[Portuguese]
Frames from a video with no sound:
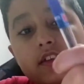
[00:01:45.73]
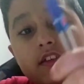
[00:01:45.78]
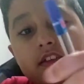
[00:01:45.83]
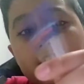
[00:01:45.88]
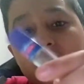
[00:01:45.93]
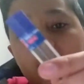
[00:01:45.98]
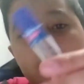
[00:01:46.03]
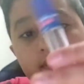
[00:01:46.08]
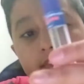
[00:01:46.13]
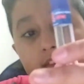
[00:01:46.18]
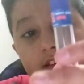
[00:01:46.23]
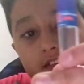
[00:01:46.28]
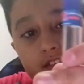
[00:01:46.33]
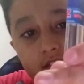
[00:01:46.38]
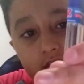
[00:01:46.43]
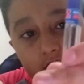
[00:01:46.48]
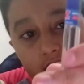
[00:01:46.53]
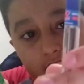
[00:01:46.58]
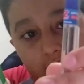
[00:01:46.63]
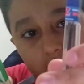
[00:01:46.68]
E esse
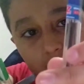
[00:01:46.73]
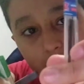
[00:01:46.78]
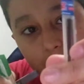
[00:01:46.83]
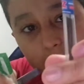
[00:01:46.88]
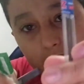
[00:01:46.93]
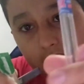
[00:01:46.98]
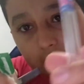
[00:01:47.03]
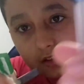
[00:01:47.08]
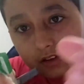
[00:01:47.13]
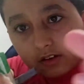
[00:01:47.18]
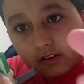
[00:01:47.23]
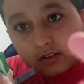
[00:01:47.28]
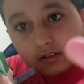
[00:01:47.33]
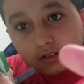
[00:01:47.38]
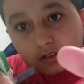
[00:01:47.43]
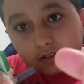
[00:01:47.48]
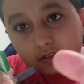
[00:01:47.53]
aqui também, ó,